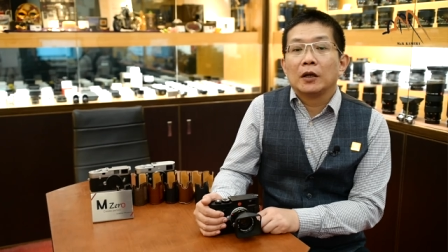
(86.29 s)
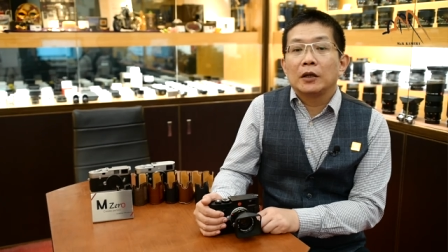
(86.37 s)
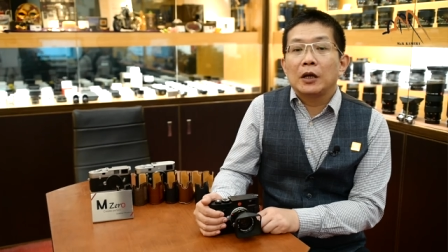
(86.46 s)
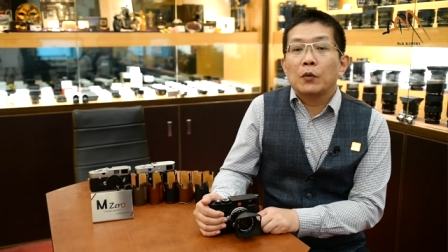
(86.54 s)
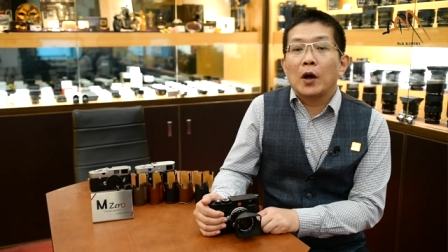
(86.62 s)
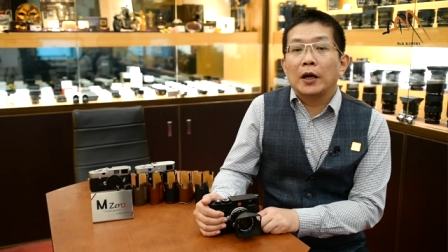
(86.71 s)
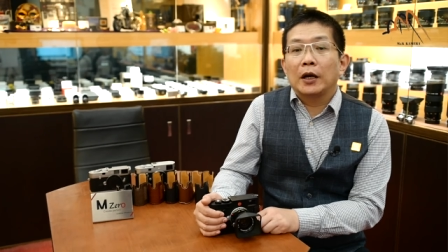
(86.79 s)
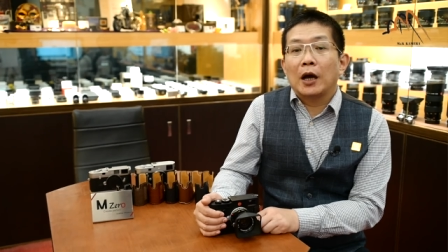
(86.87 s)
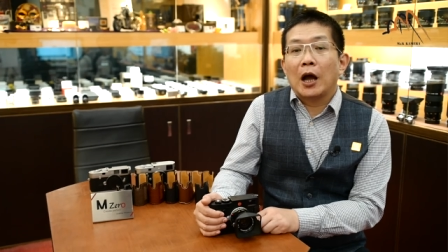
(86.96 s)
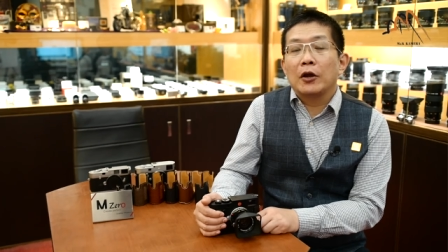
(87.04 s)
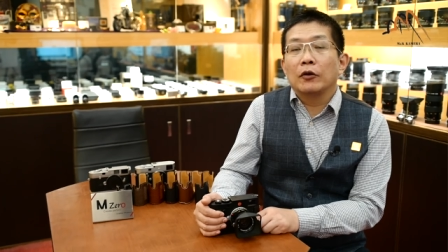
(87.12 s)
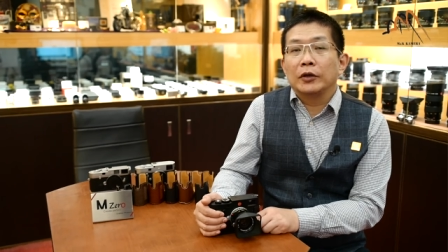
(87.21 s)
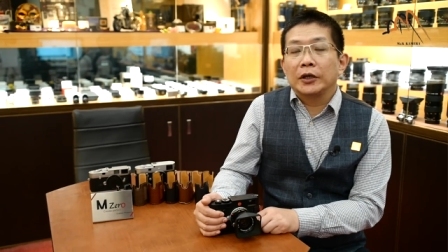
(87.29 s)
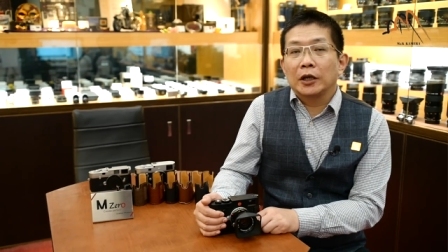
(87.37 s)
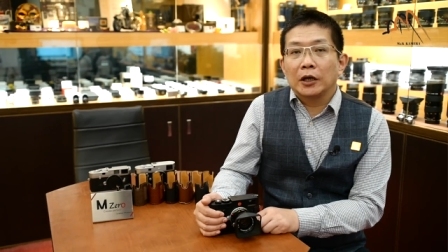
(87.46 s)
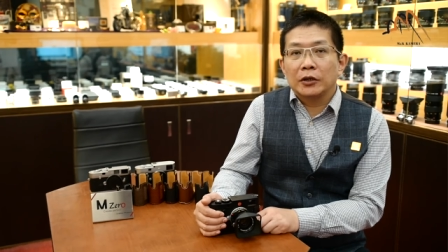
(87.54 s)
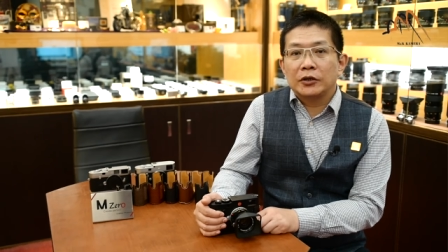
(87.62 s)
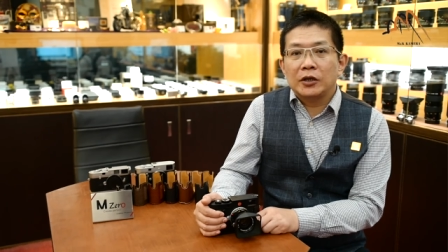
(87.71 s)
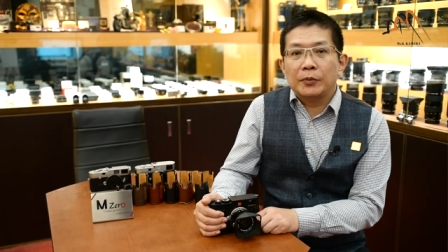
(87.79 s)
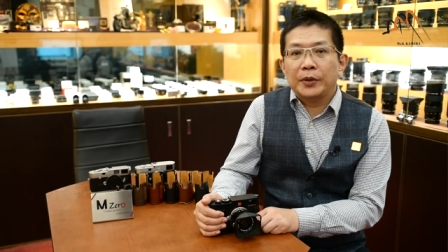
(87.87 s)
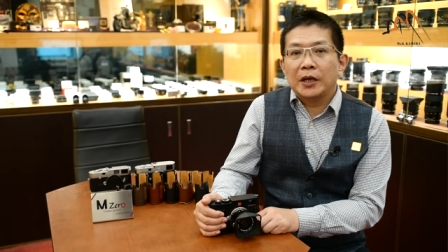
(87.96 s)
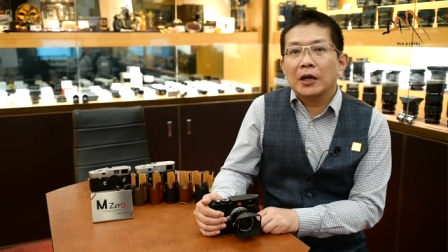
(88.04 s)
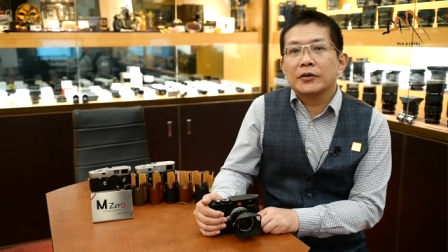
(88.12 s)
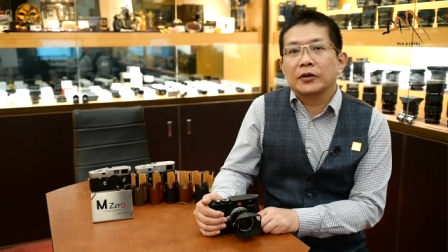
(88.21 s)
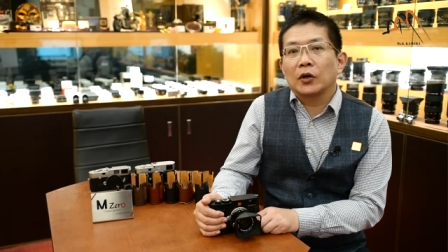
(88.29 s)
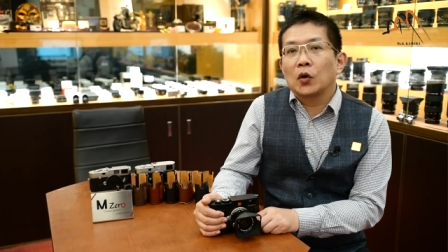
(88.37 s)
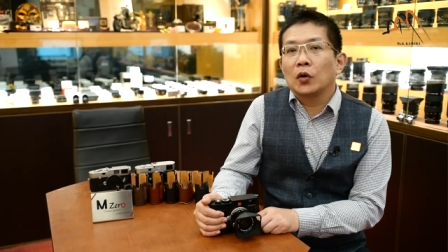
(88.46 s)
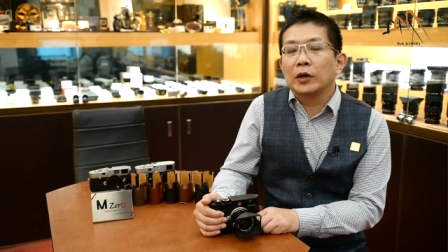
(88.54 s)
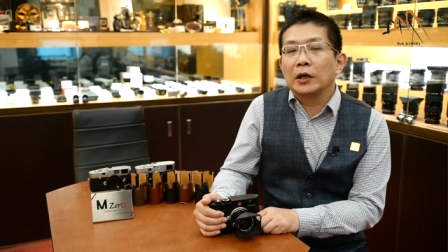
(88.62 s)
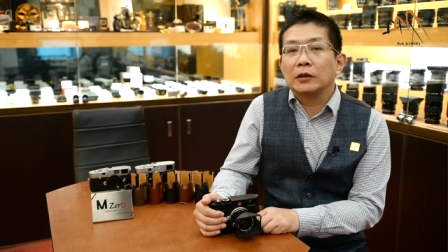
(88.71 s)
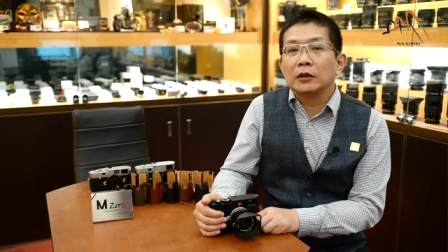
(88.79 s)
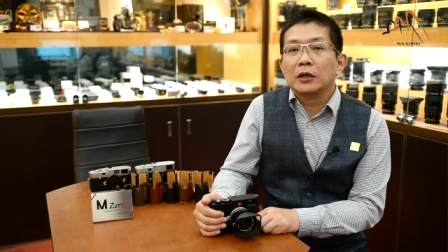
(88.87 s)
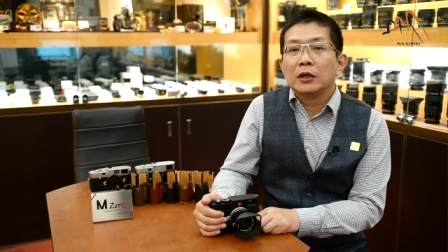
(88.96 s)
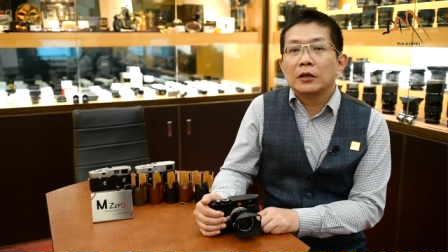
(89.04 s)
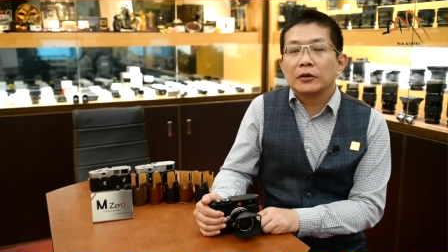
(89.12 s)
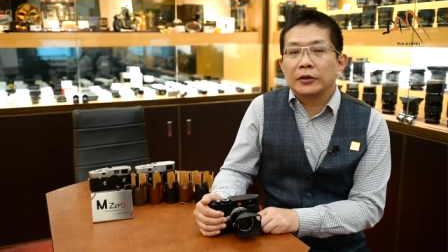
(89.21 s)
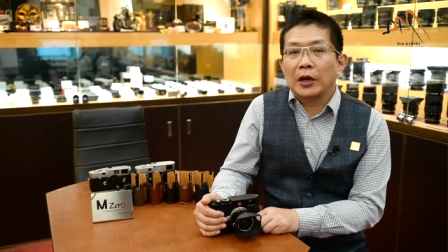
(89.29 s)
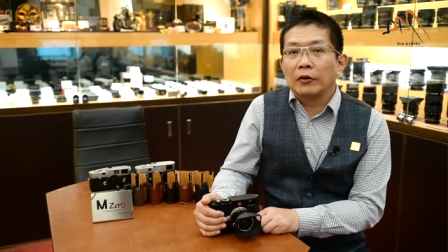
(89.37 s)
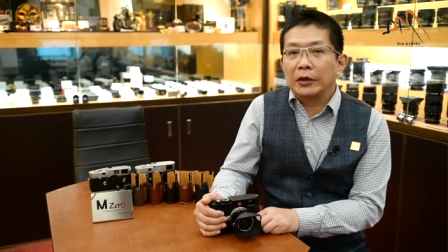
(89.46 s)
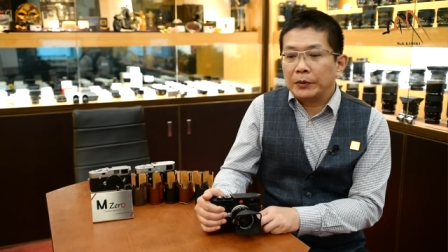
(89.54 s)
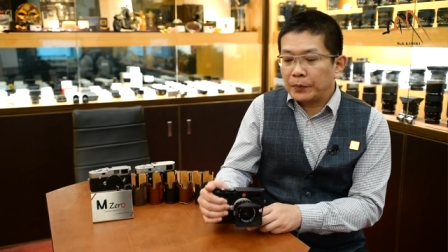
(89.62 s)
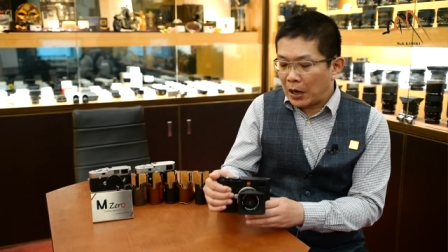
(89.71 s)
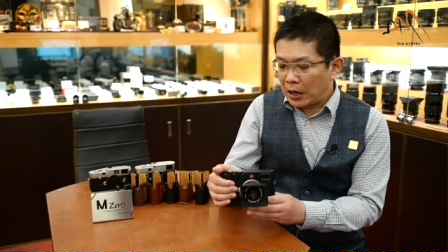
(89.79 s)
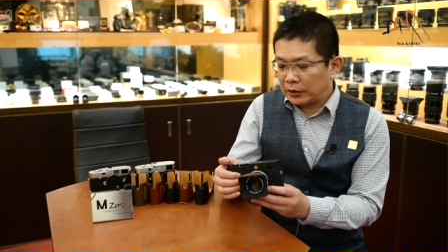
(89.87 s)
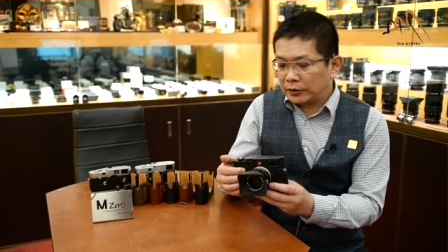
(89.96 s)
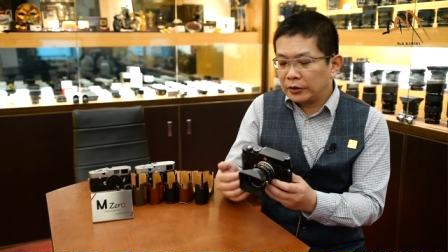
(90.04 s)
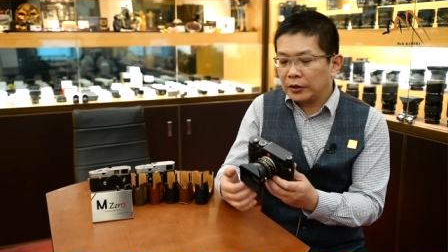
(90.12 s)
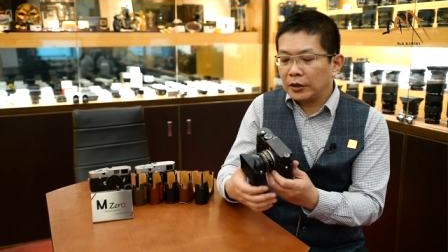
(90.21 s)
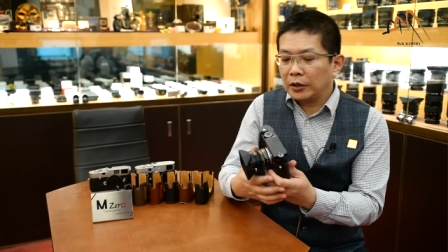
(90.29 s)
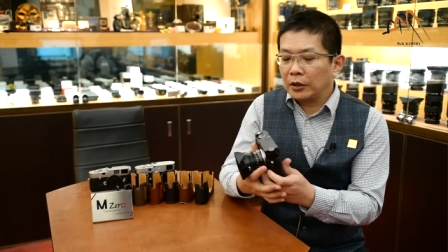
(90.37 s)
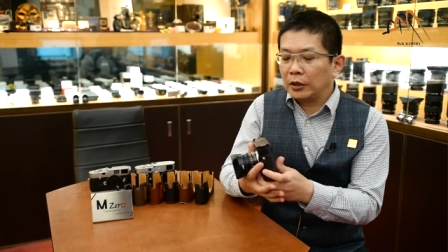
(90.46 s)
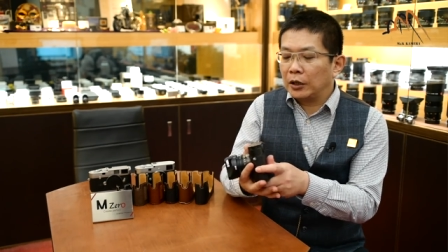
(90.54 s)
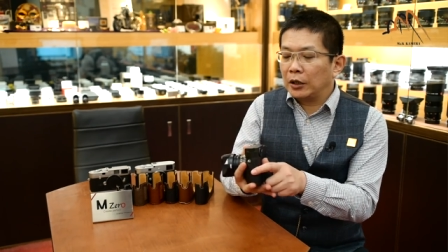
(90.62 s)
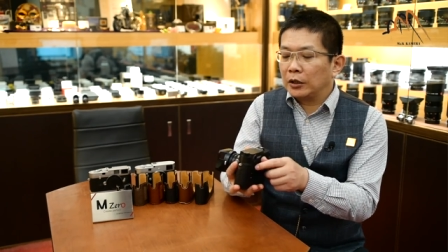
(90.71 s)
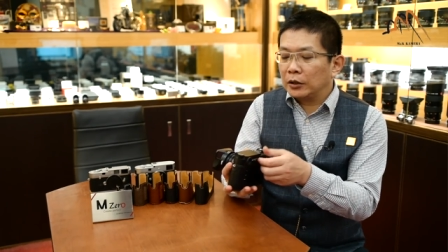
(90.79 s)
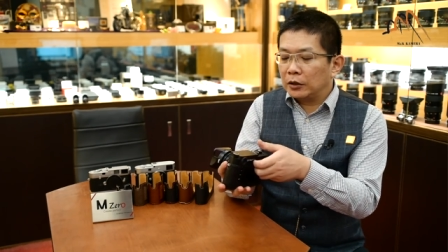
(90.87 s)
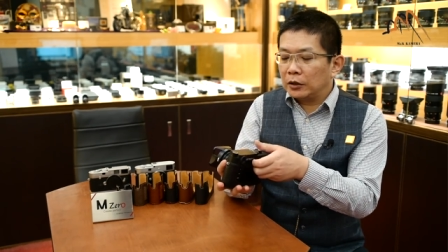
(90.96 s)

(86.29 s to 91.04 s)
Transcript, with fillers: 另外呢，还有一个 G P S 的功能，只要你把这个